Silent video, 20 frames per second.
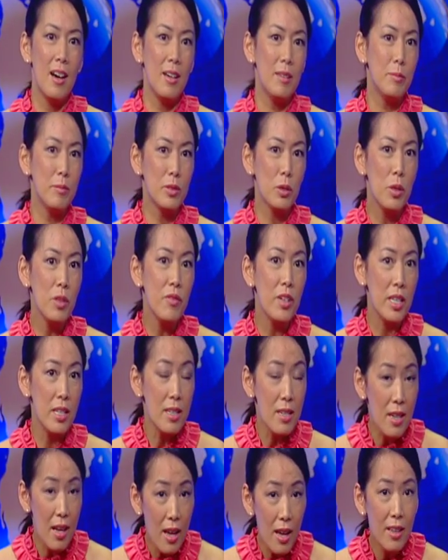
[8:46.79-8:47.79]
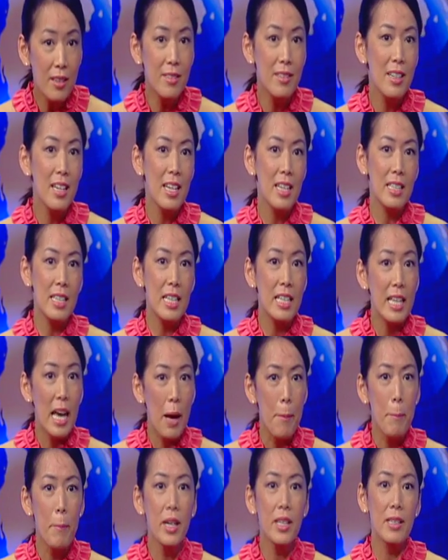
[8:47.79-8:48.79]
uh, quý vị nên đi
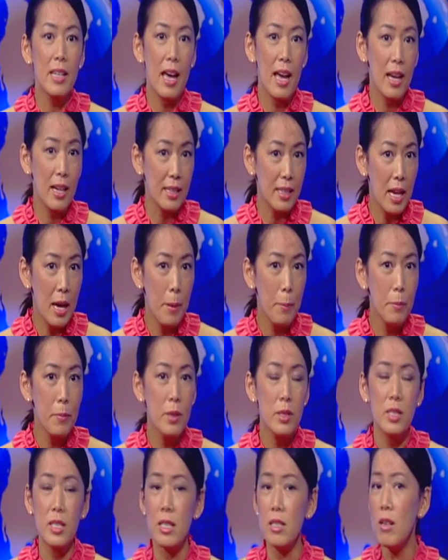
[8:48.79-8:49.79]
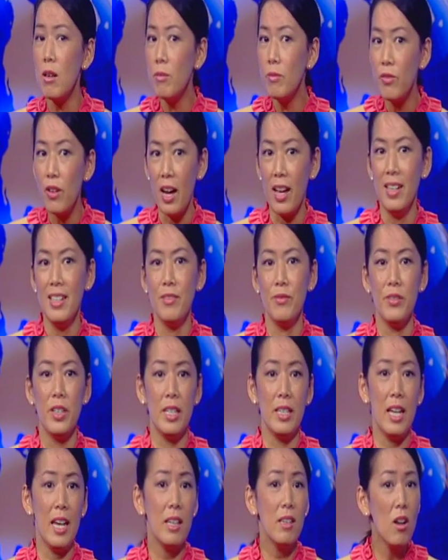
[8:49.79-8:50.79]
khám mắt hàng năm chỉ ừ không phải là
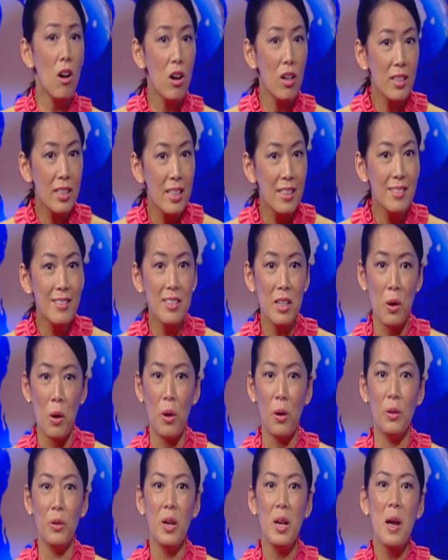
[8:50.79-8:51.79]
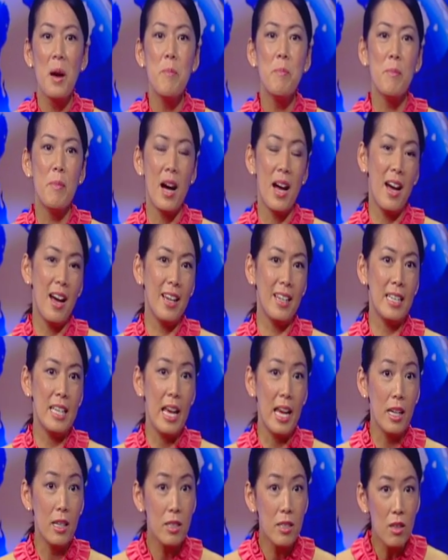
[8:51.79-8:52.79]
vì để đo kiến độ ừ mà
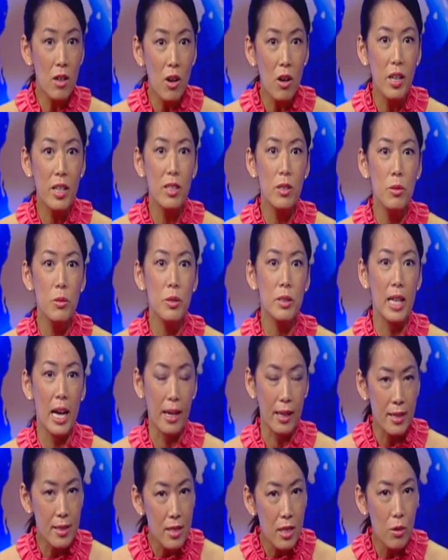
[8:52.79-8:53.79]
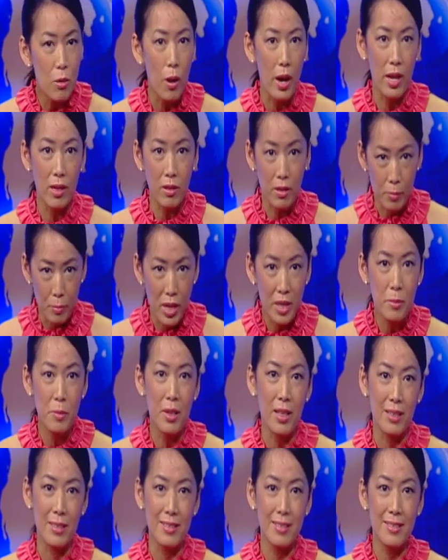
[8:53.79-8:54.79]
để coi luôn cả cái sức khỏe con mắt mình